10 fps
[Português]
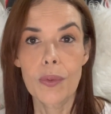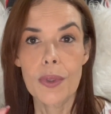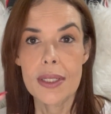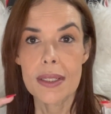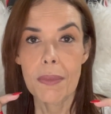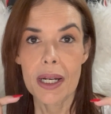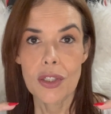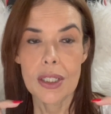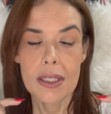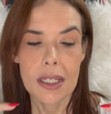umas
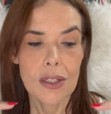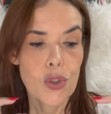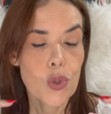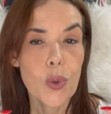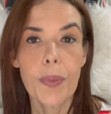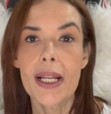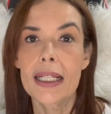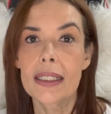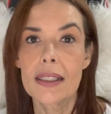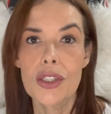imagenzinhas super
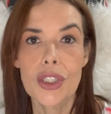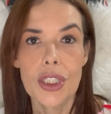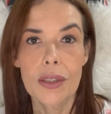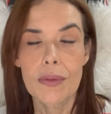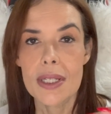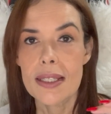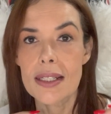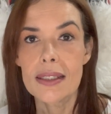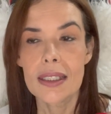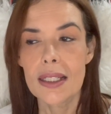lindas de umas
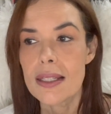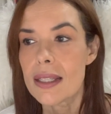santinhas